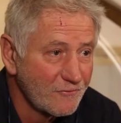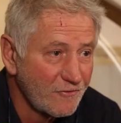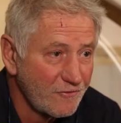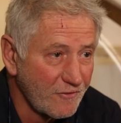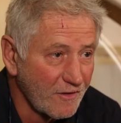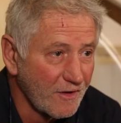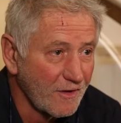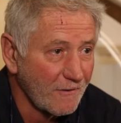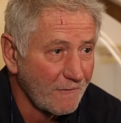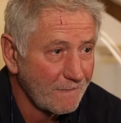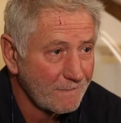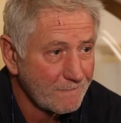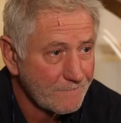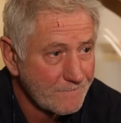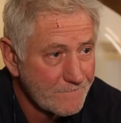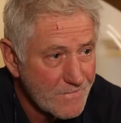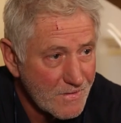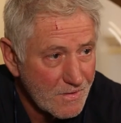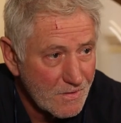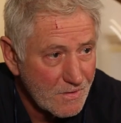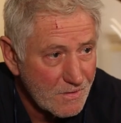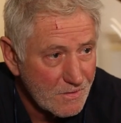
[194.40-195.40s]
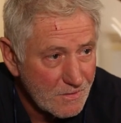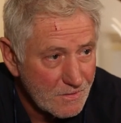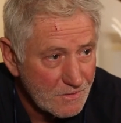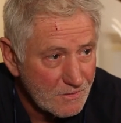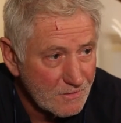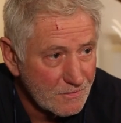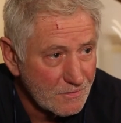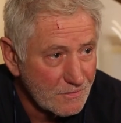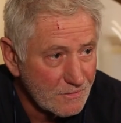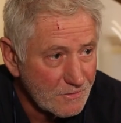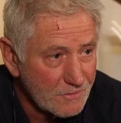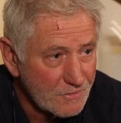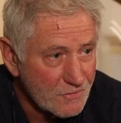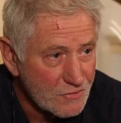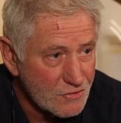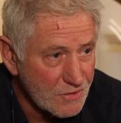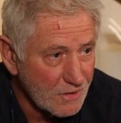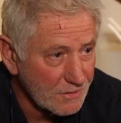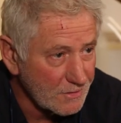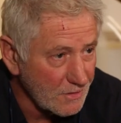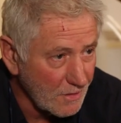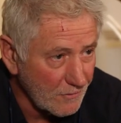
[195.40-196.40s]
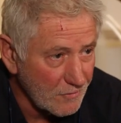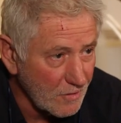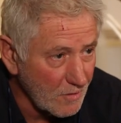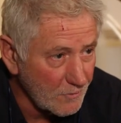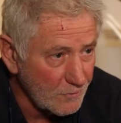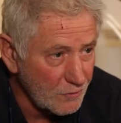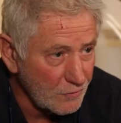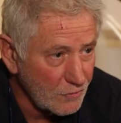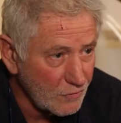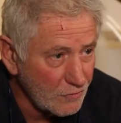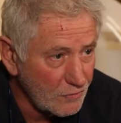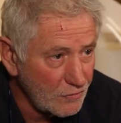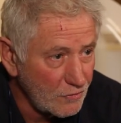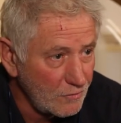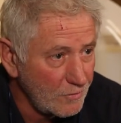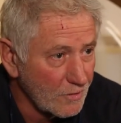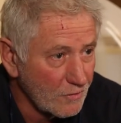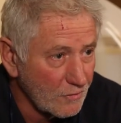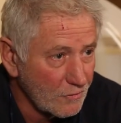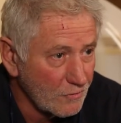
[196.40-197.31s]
faire. Je n'interviens plus dessus, bien